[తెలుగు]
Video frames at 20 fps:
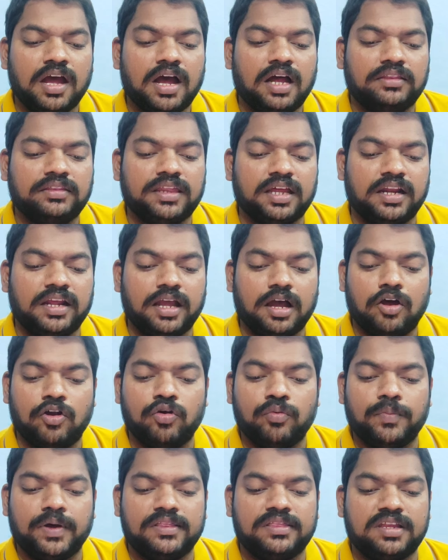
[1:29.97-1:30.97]
అతని
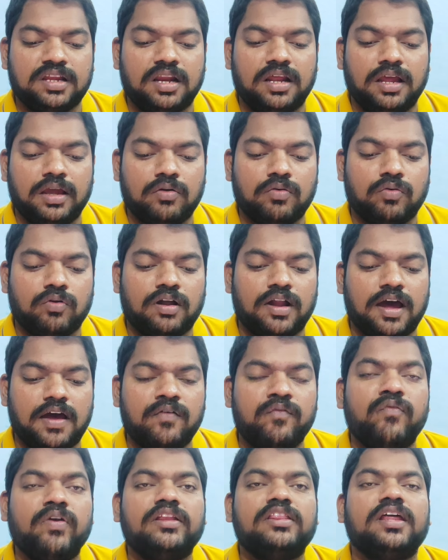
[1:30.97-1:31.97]
అనుమతి లేకుండా
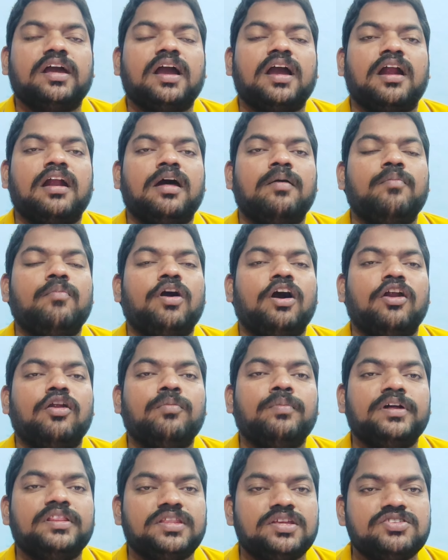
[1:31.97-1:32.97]
వెతకడం
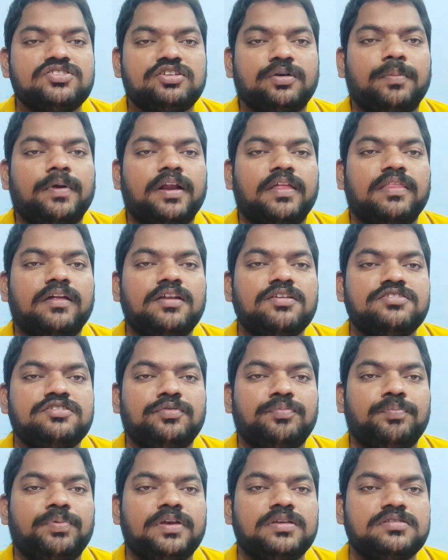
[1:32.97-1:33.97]
అనుమతించబడదని
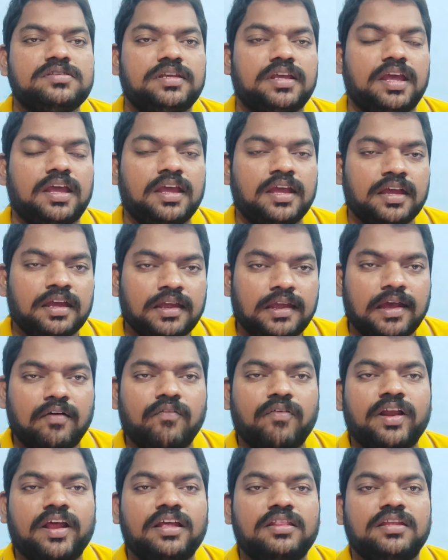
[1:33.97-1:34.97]
చెప్పేసి
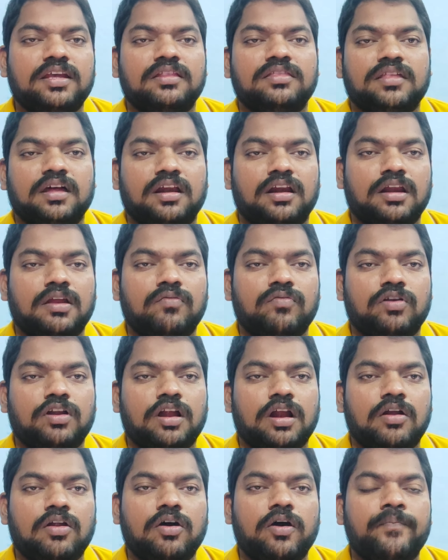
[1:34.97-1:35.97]
ఎవరైతే తండ్రి
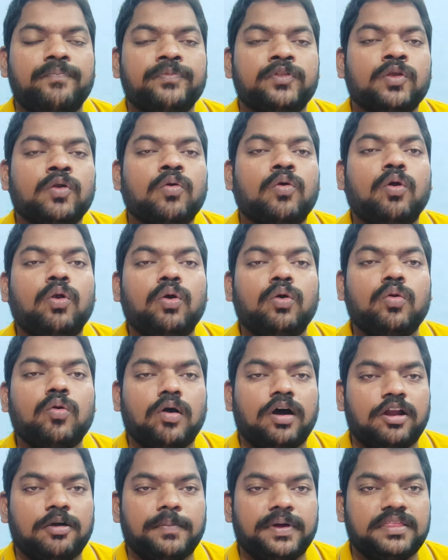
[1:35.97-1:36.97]
ఉన్నాడో కొడుకు
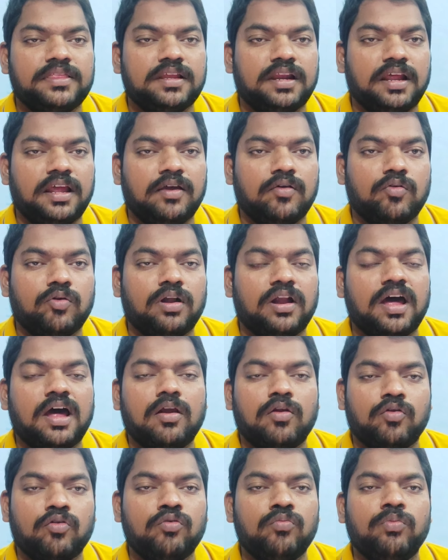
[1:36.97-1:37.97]
అనుమతి లేకుండా
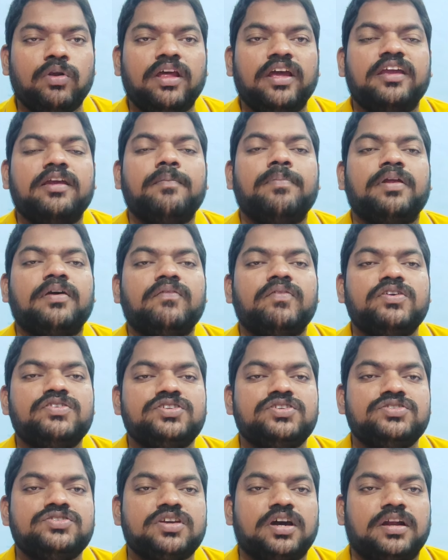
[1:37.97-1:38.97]
రూమ్ లేకి
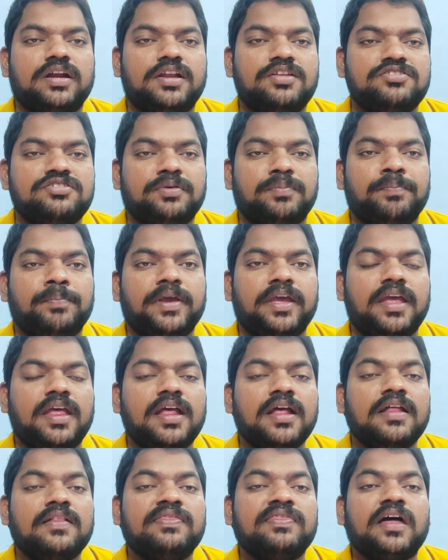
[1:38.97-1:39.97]
ప్రవేశించాడని చెప్పి
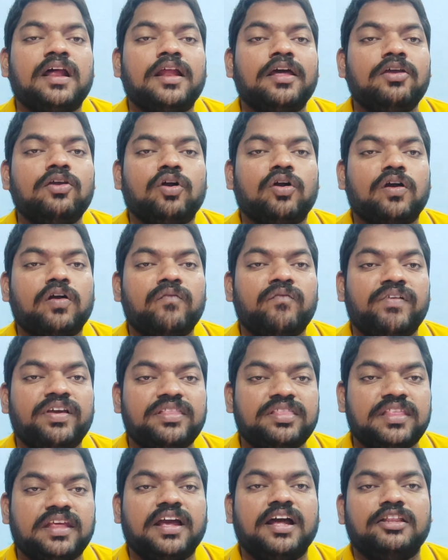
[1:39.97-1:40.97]
తన యొక్క
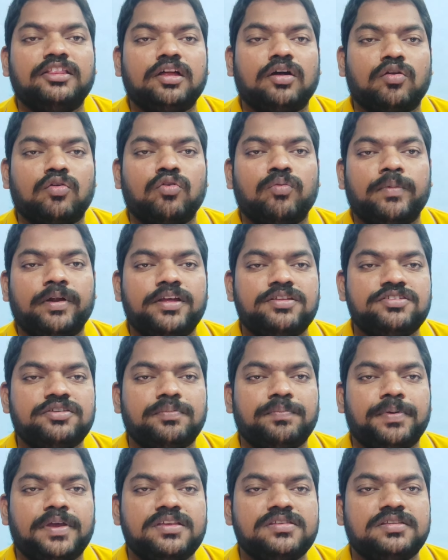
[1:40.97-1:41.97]
వ్యక్తిగత రూమ్ అని
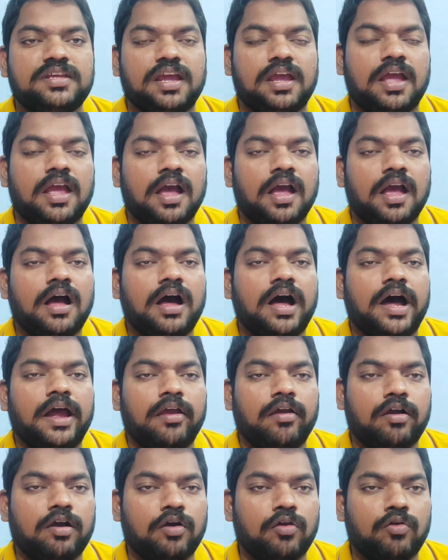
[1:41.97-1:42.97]
చెప్పేసి ఆ
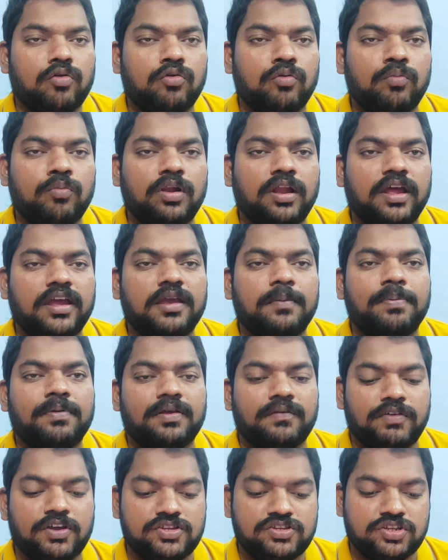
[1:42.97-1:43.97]
యొక్క రూమ్ లేకి
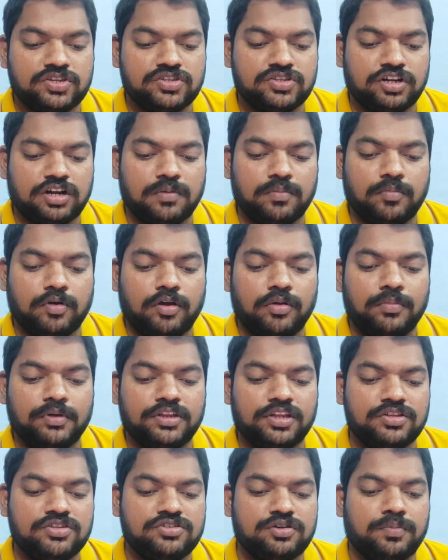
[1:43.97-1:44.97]
ప్రవేశించడం
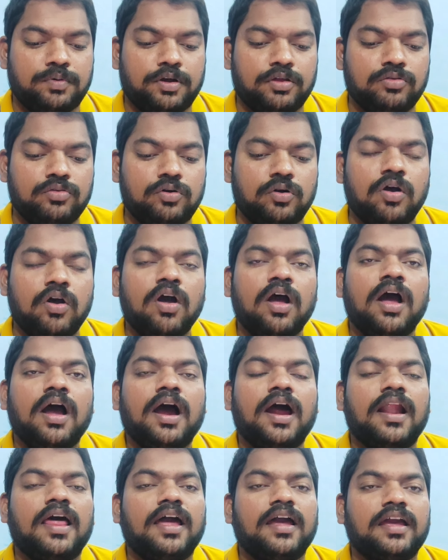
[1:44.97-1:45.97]
అనుమతించబడదు
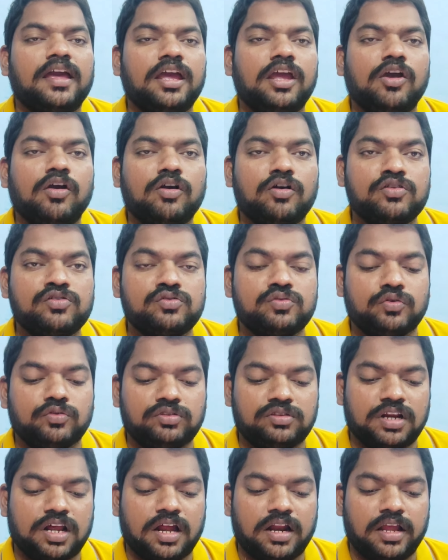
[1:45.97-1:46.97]
అలాగే ఈ యొక్క
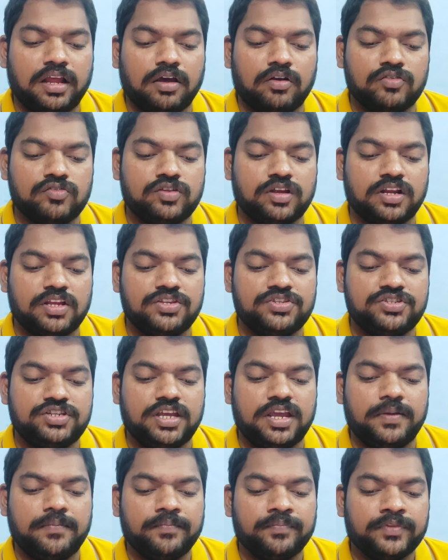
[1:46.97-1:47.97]
సూత్రాన్ని
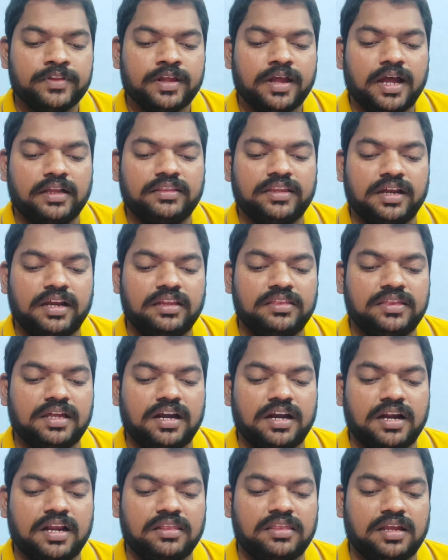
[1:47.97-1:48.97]
అనుసరించి అతని
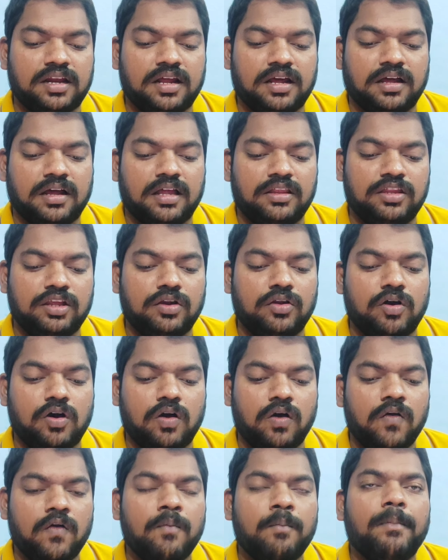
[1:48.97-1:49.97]
తండ్రి తన గదిలో
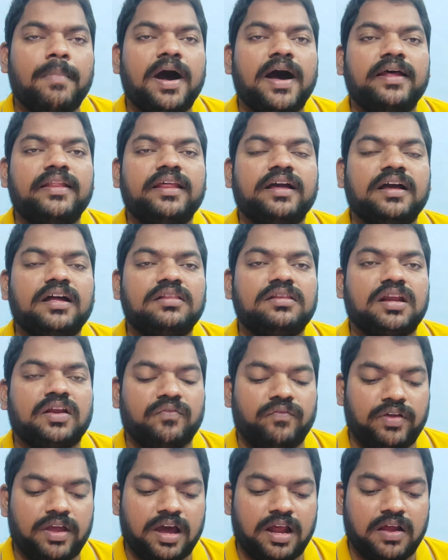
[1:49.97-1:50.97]
మాదక
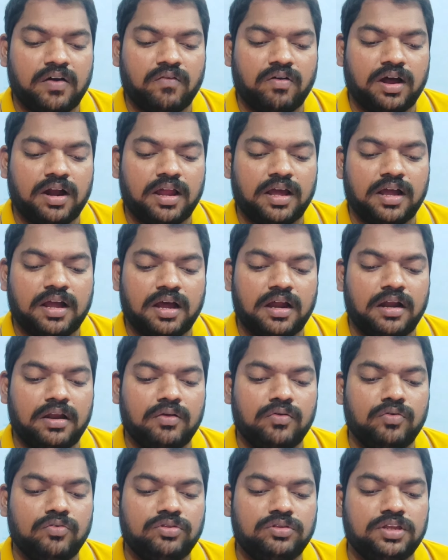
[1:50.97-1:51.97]
ద్రవ్యాల వాడకాన్ని
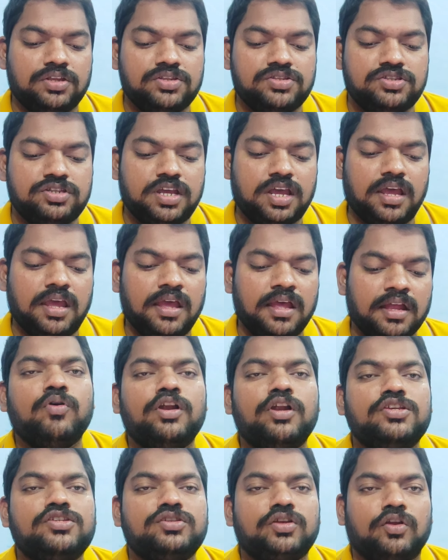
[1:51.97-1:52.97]
గుర్తించి
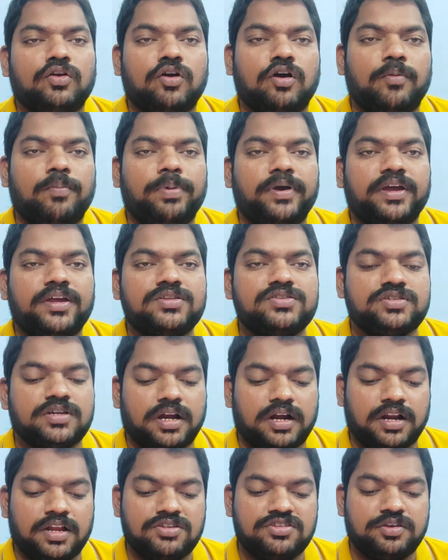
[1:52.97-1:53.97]
పోలీసులకు
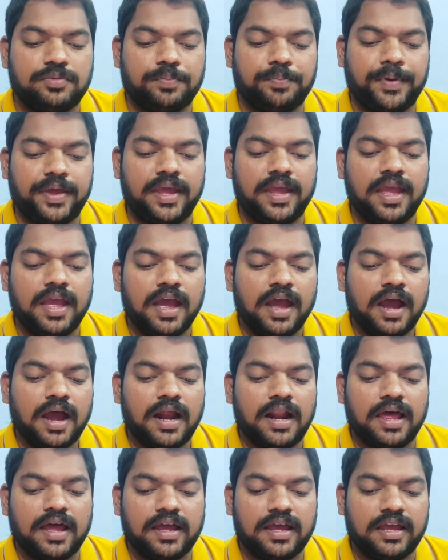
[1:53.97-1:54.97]
అప్పగించాడని చెప్పి
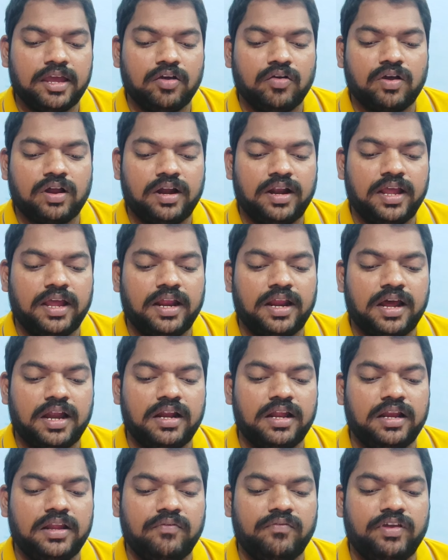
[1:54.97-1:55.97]
అలాగే ఒక
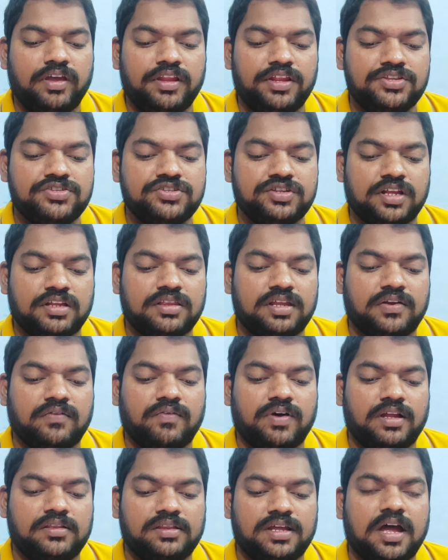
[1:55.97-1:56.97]
నేరాన్ని నివేదించిన
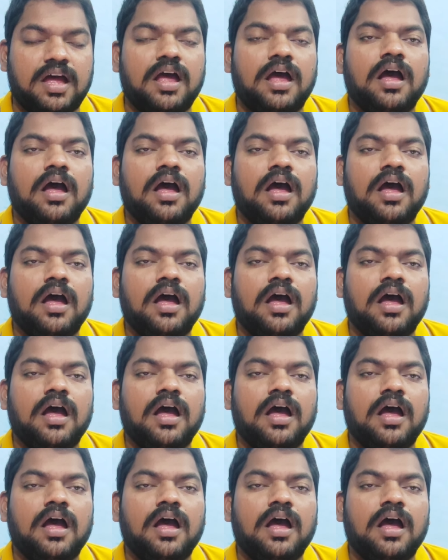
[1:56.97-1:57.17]
తర్వాత